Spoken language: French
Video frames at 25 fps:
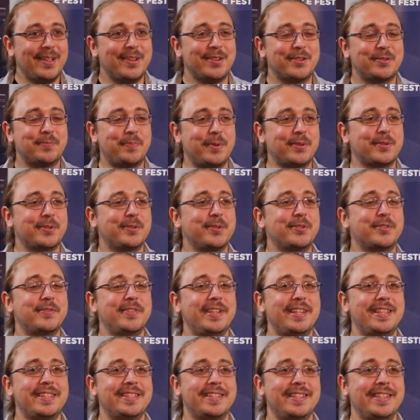je, pense que je
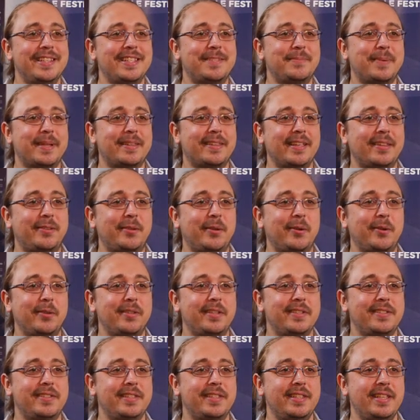vais laisser les spectateurs le
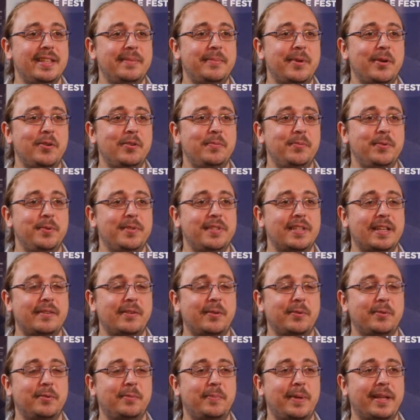décider. Moi, le but, c'est
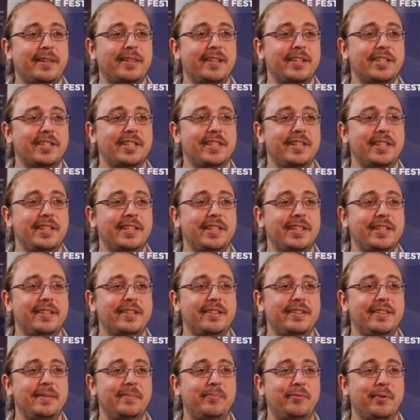avant tout de partager
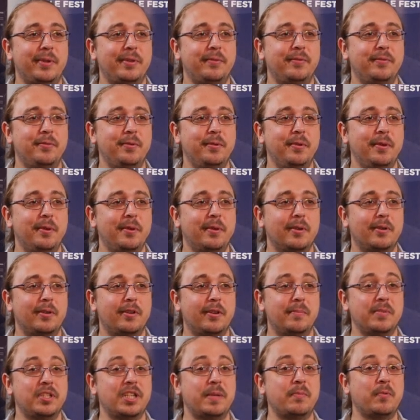des, points de vue,
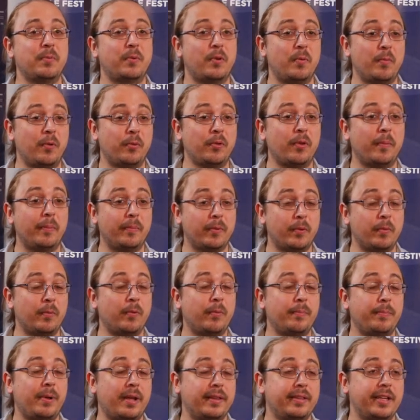comme j'aime
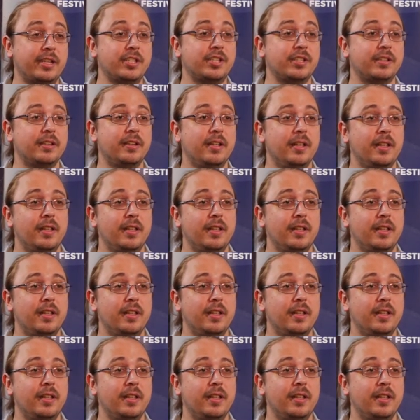qu'on partage.